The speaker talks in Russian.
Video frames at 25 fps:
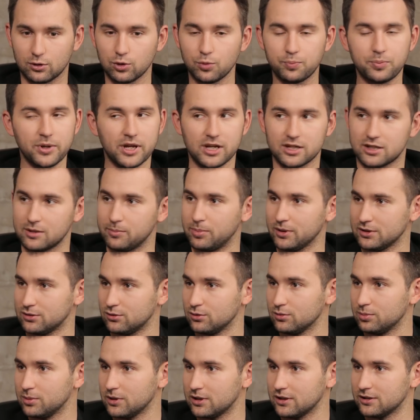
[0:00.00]
глупейший
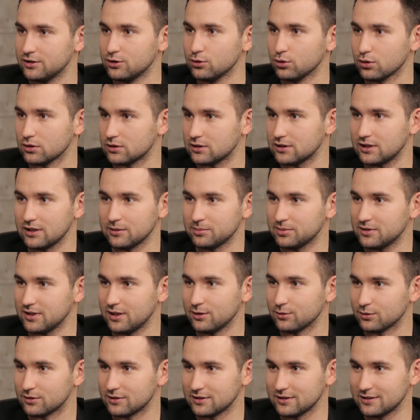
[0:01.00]
поступок, идиотский
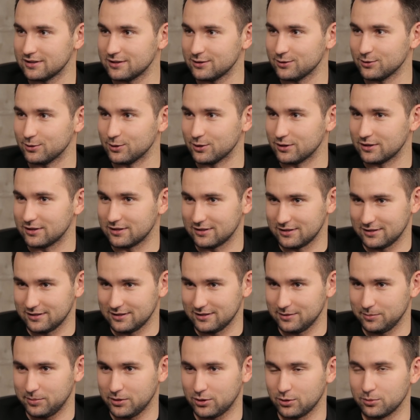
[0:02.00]
абсолютно. Ну вот,
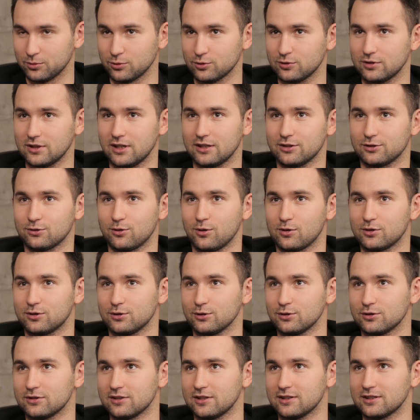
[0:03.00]
а, потом мы узнали, сколько
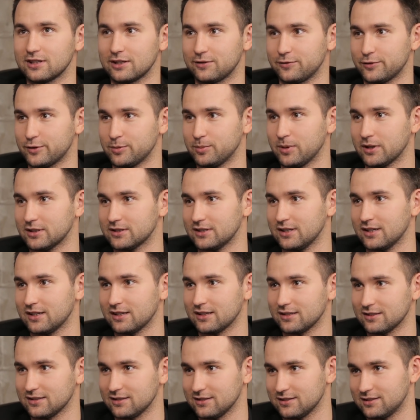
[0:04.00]
стоит слетать в Чебоксары,
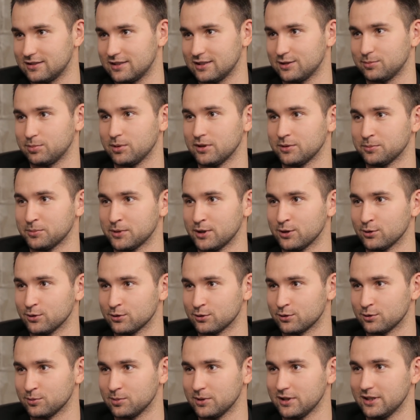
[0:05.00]
оказалось 3,5
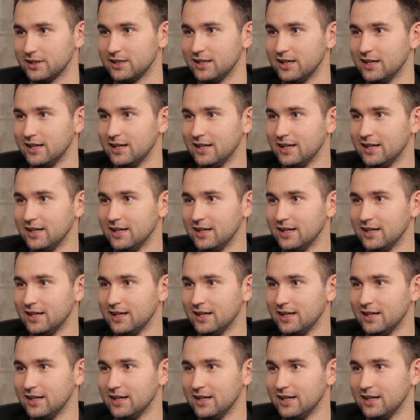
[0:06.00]
миллиона рублей.